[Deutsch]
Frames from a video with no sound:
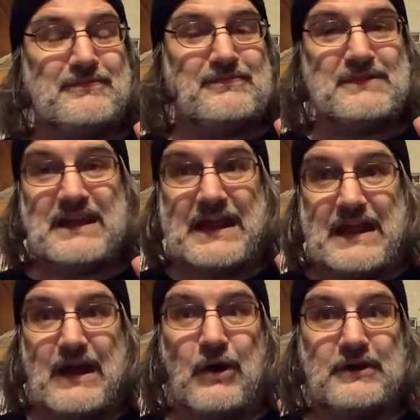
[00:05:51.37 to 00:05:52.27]

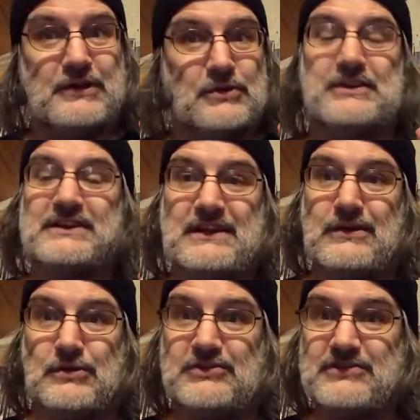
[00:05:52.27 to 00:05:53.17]
irre. Auch in den
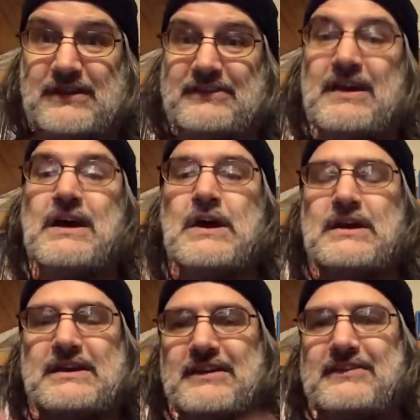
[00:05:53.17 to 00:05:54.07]
Untertiteln logischerweise.
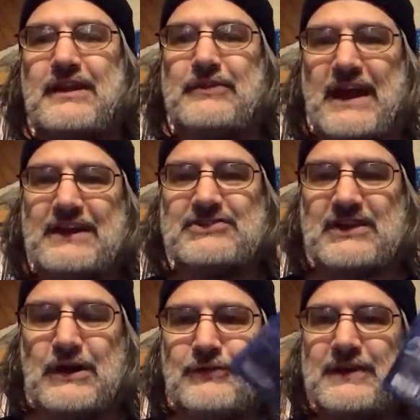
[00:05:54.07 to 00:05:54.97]
Hier ist also Englisch
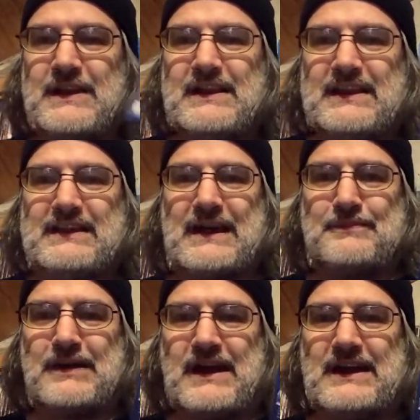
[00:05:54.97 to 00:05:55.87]
drauf. Ich
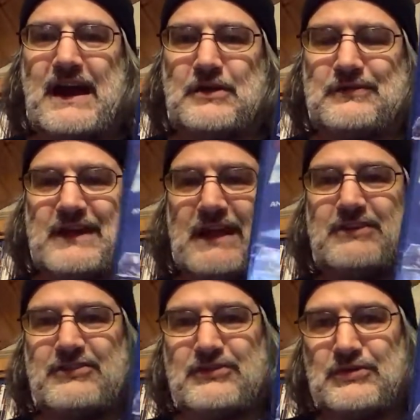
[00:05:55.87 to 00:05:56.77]
habe keine Ahnung, wie die
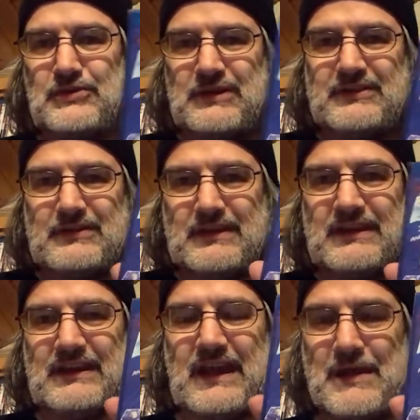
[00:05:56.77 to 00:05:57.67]
englische Synchro ist.
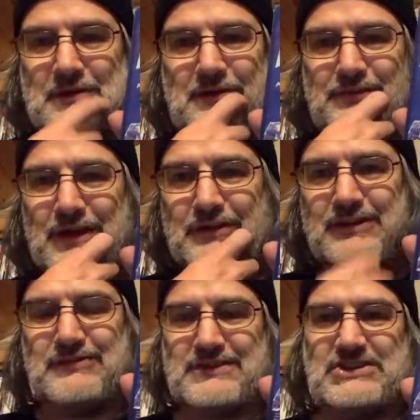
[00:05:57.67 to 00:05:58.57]
Ich gehe aber davon aus,
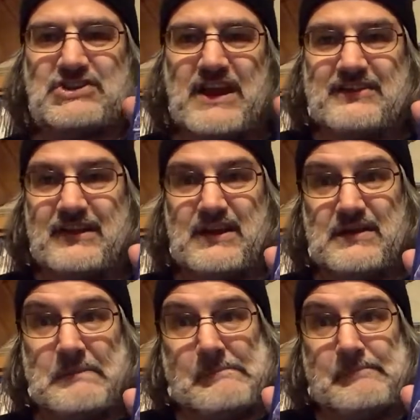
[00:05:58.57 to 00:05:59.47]
sie wird nicht schlecht sein.
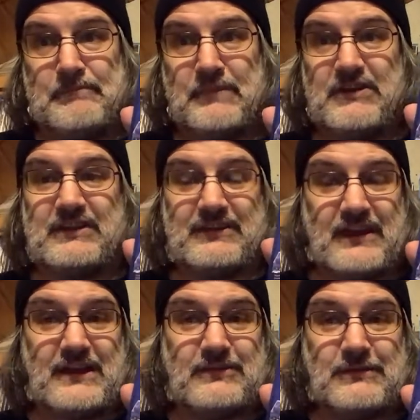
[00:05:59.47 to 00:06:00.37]
Bei Steins
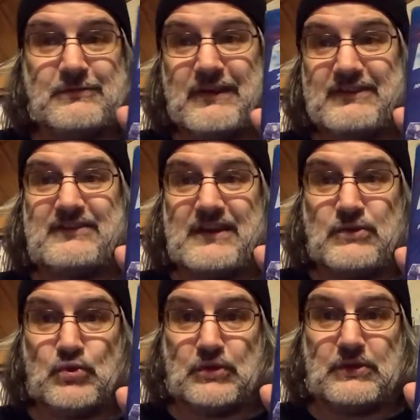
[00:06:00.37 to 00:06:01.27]
Gate zum Beispiel war sie sehr
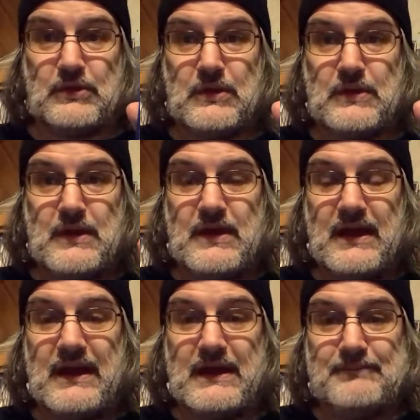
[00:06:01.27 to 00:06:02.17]
gut.
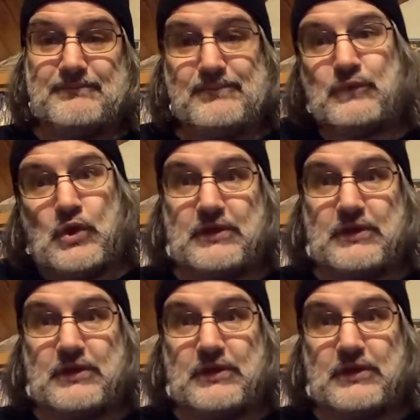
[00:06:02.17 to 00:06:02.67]
Ähm, gut,